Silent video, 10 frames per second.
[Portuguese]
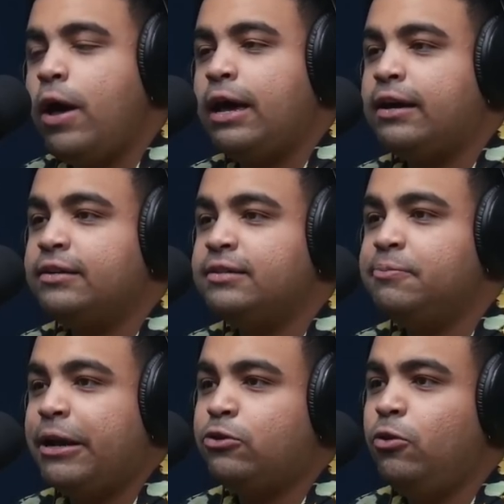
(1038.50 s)
cuecas
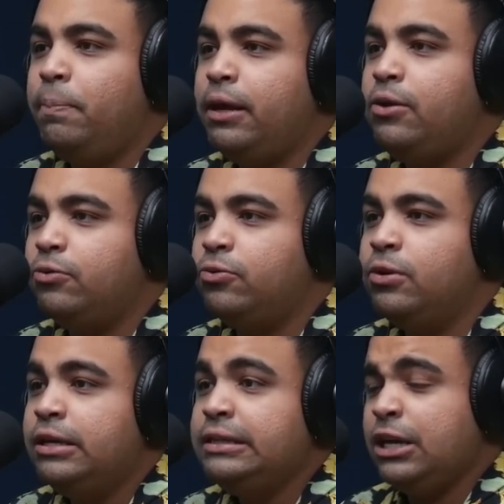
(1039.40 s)
para todo o
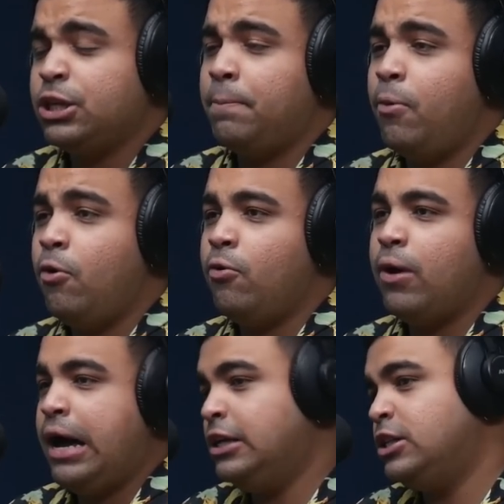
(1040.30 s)
período. Você acha
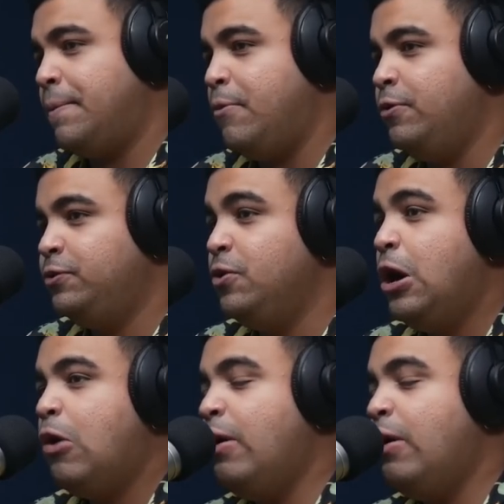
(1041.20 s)
pouco? Acha muito?